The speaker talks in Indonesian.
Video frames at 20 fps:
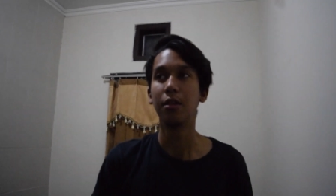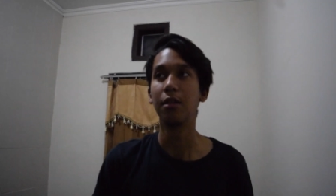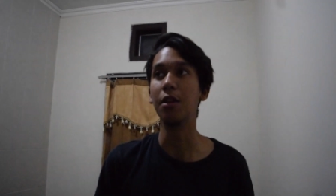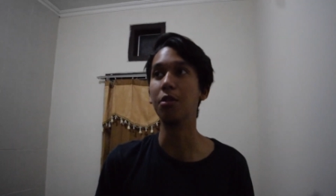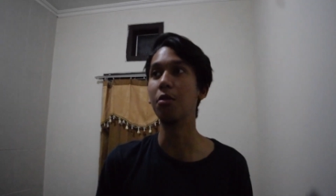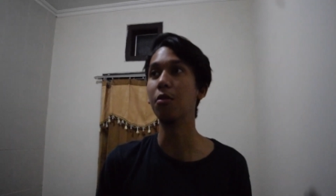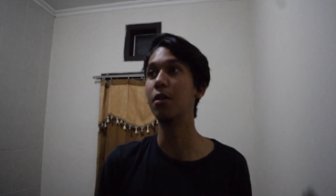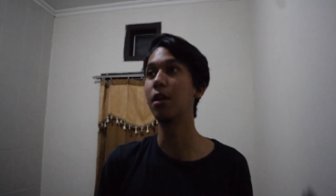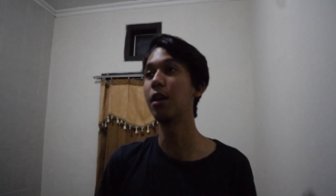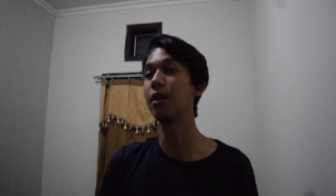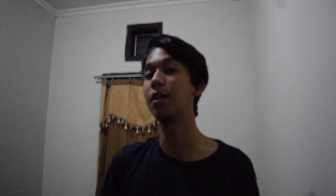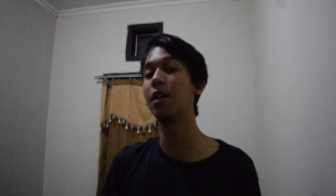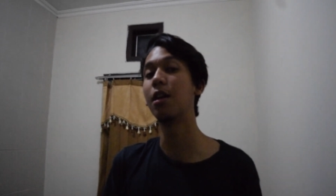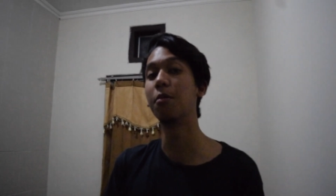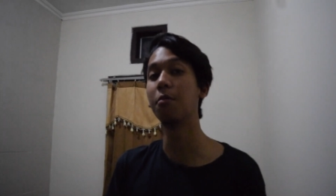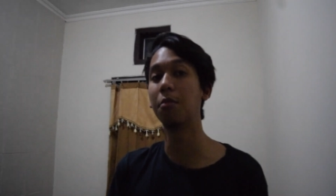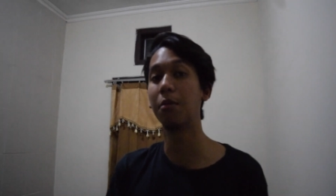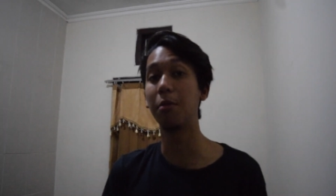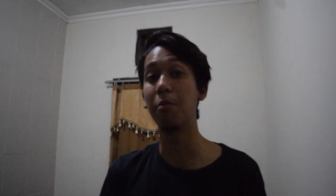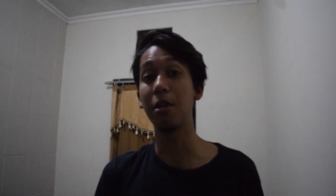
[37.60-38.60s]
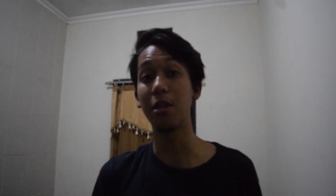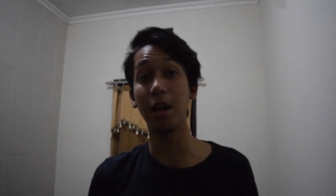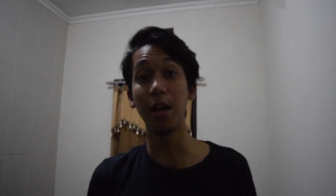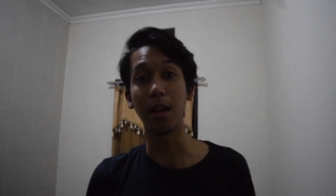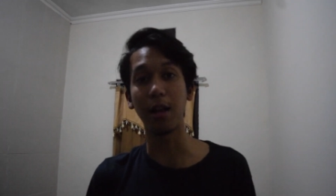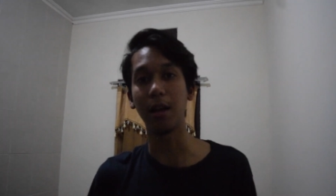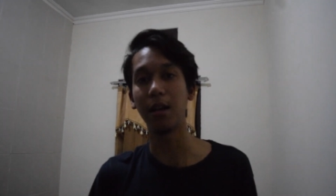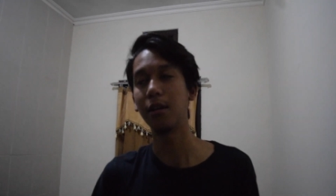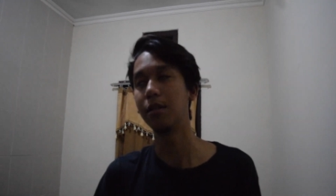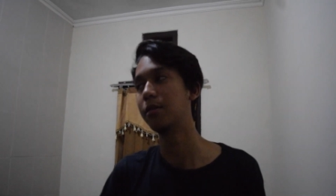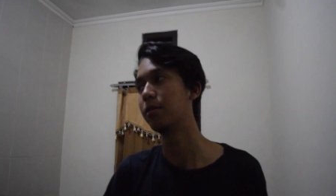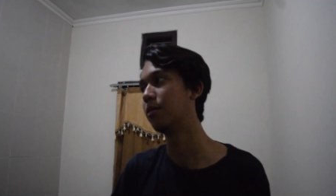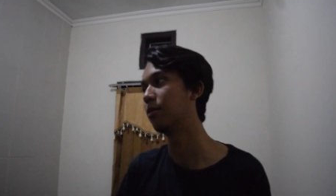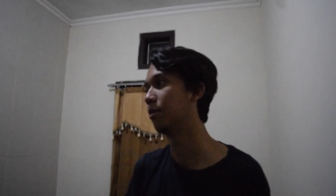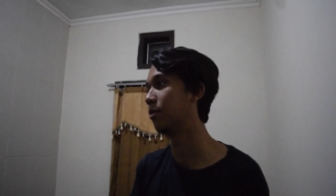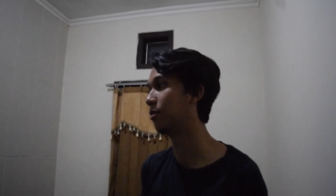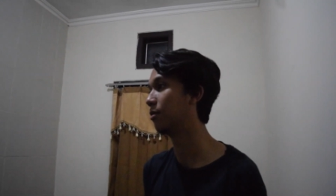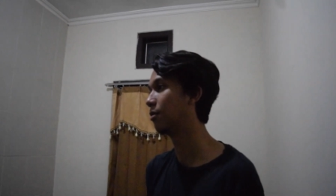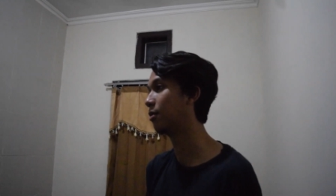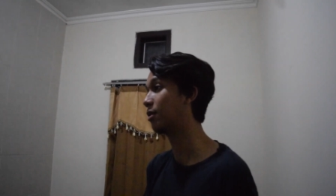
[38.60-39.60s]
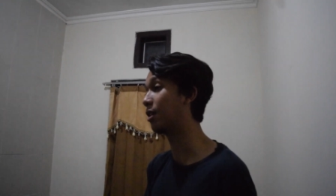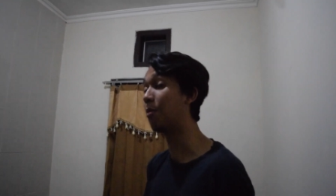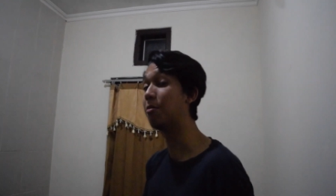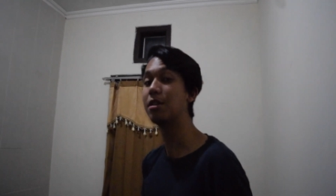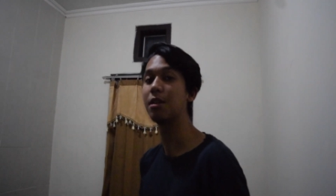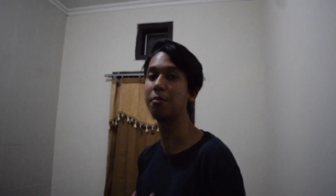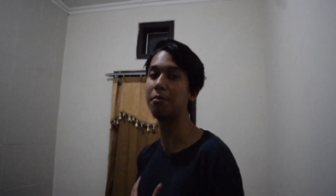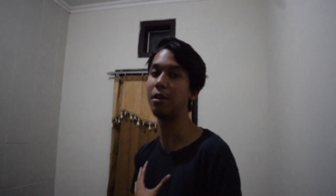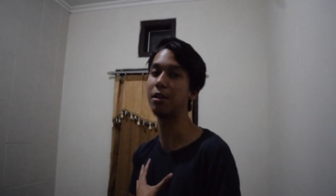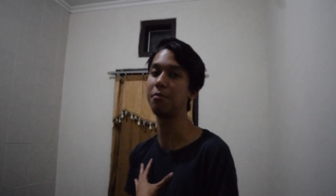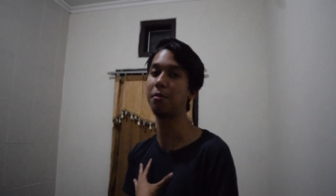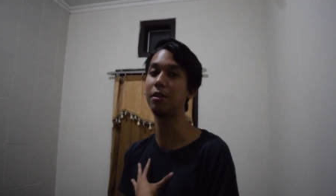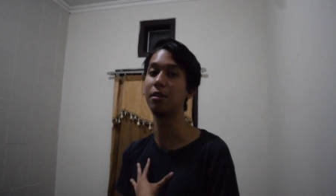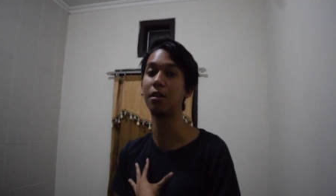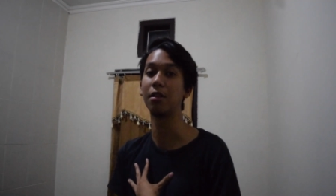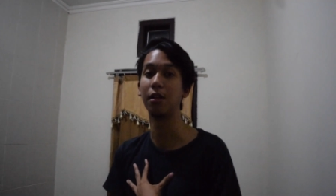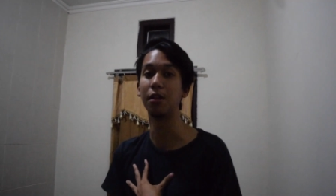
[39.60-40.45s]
dan juga dengan berbicara saya bisa mengekspresikan